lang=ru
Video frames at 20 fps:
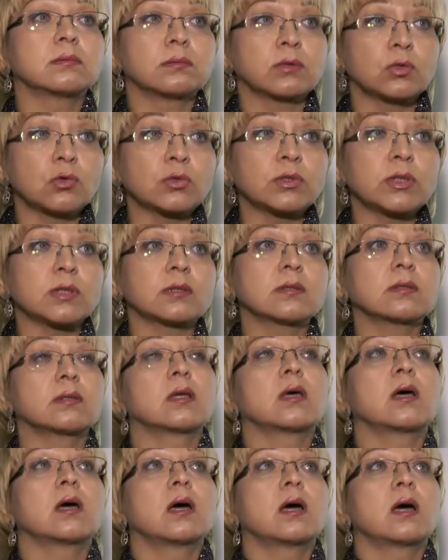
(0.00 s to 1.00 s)
года,
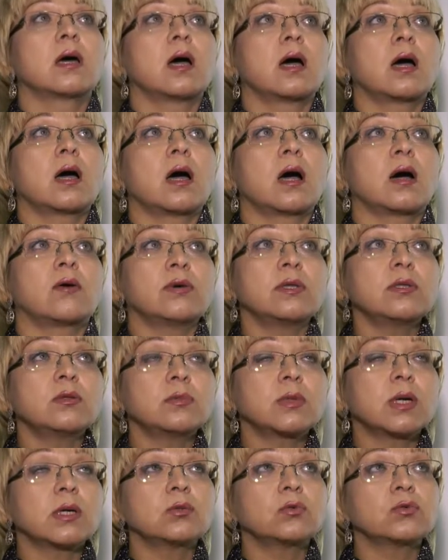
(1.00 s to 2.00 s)
а в
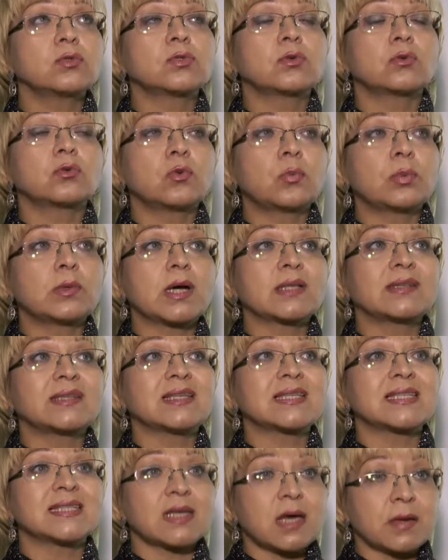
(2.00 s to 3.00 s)
этом году срок уплаты
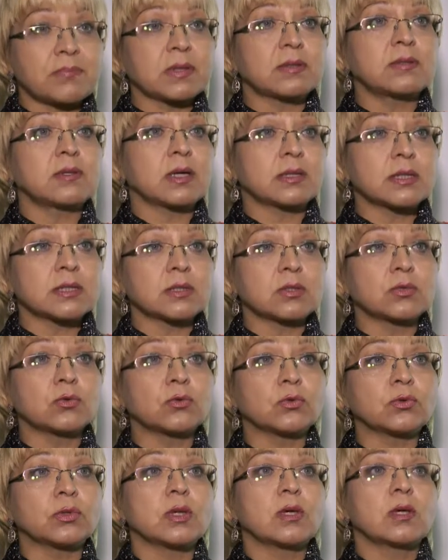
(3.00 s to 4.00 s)
за 2015
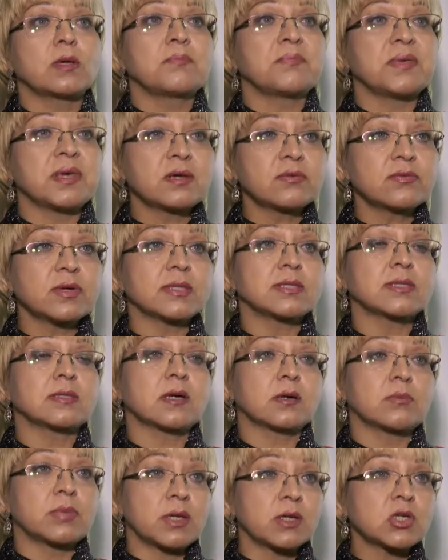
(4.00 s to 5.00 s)
год – 1
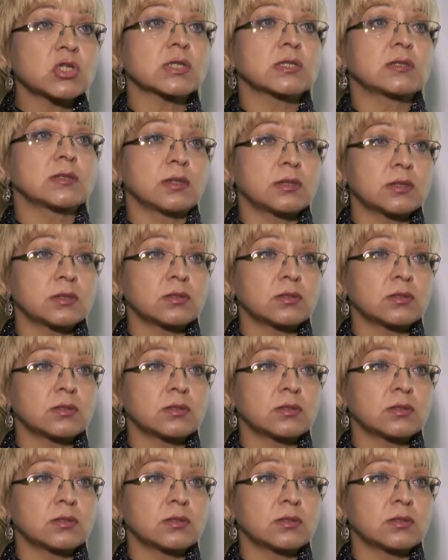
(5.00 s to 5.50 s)
декабря 2016